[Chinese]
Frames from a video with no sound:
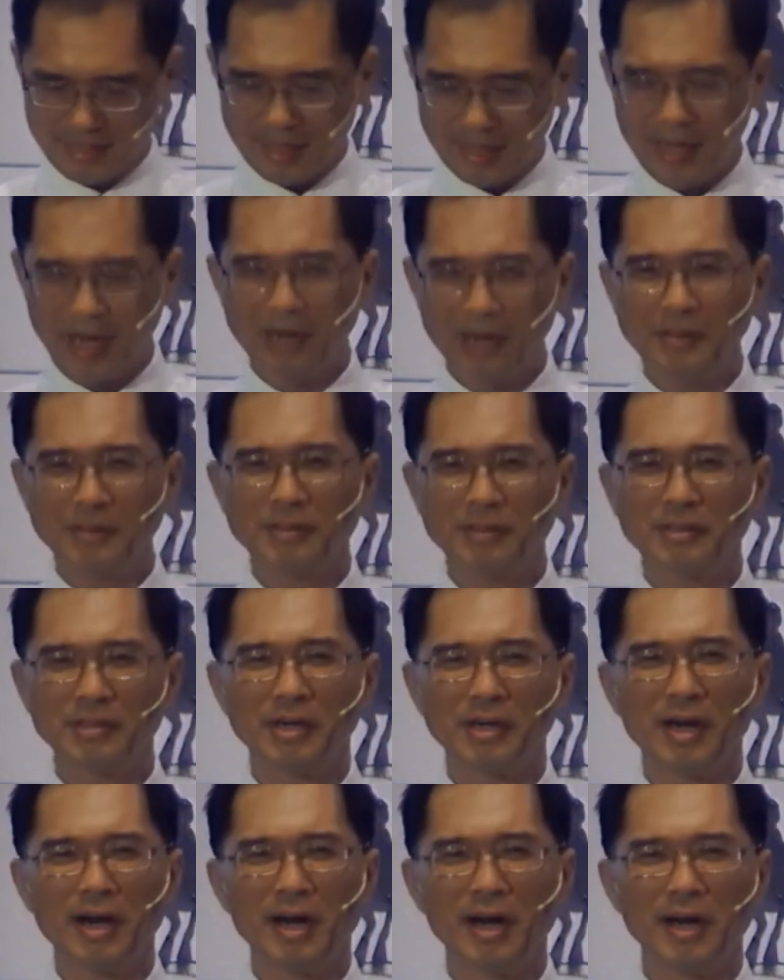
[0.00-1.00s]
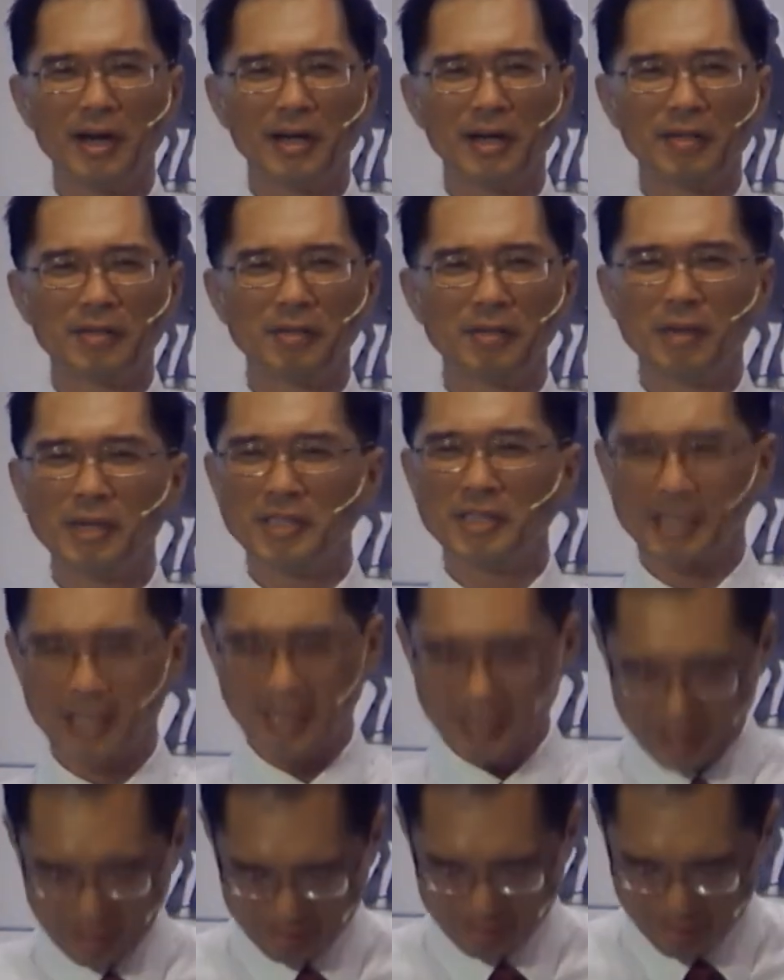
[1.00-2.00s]
好啊，我们一起
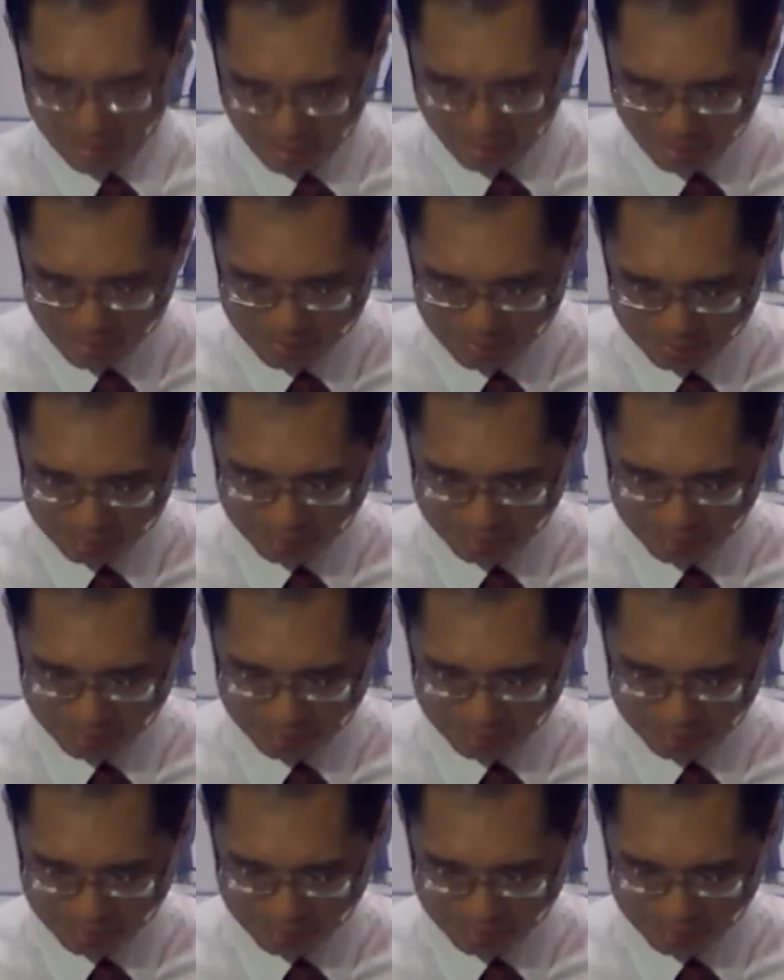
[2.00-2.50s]
来祷告啊。